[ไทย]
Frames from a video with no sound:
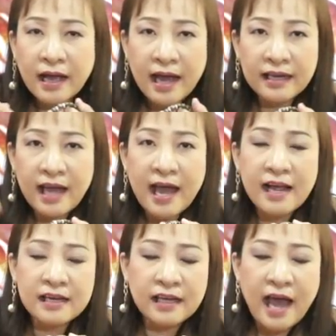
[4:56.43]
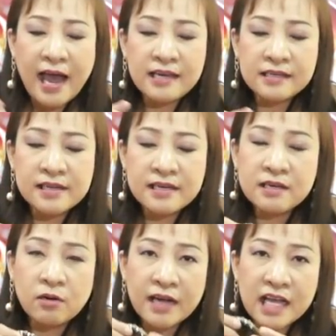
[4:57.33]
การค้าการขายหรือใน
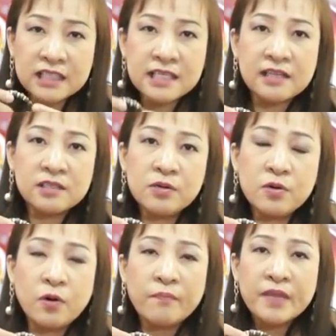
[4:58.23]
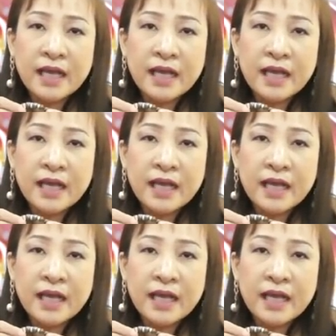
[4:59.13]
เรื่องของการเสี่ยงโชค